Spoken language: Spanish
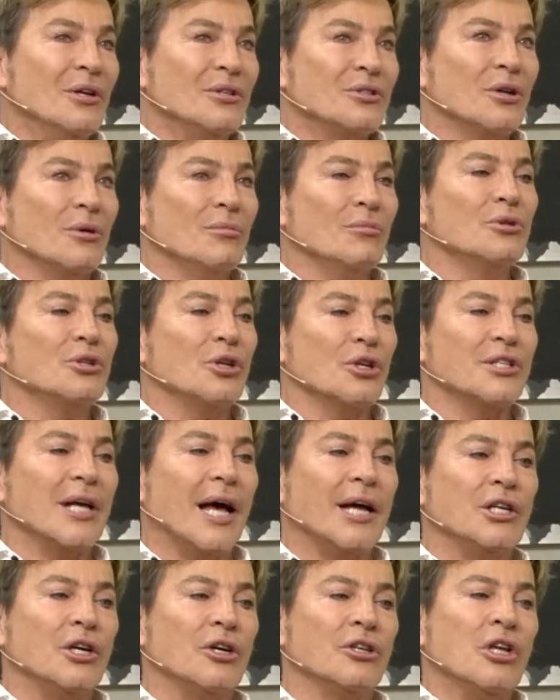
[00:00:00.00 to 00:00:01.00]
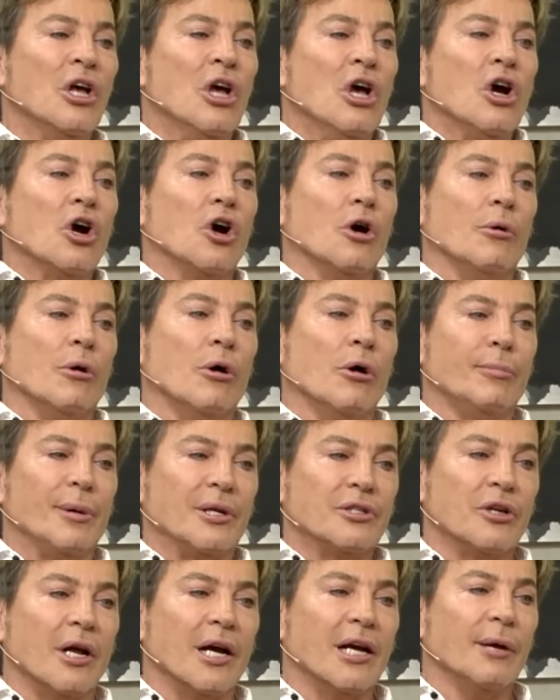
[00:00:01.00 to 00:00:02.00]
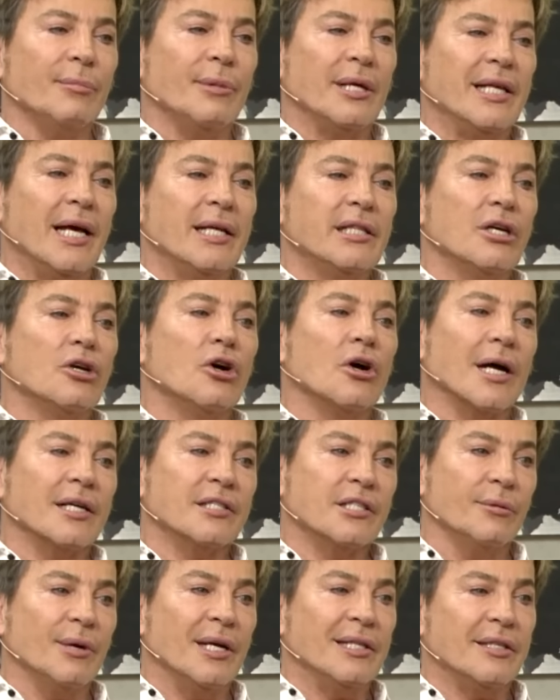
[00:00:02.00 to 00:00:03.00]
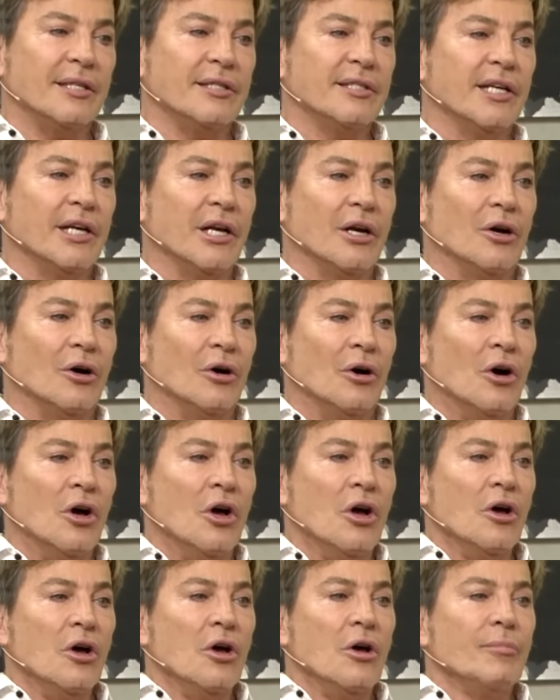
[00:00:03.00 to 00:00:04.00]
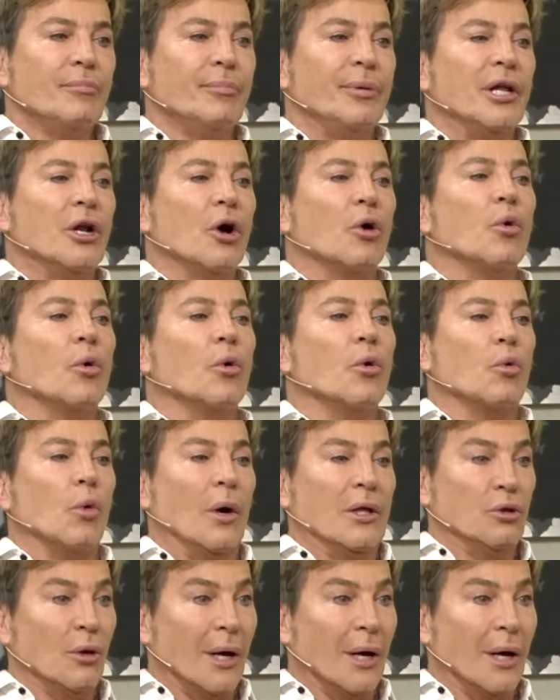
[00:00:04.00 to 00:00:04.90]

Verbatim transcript: Son muchos años. Como personaje mediático, casi 25. 25. Pero cuando